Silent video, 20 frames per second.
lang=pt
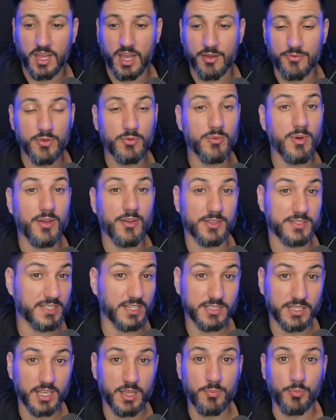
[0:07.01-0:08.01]
havia uma
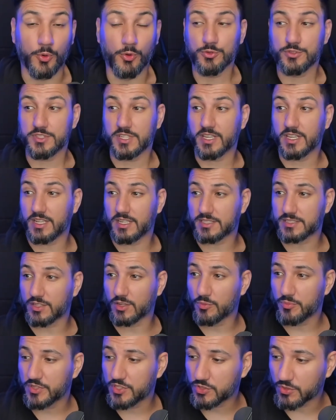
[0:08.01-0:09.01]
certa repulsa em
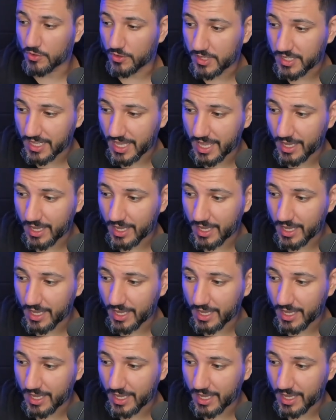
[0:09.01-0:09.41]
relação ao Bitcoin,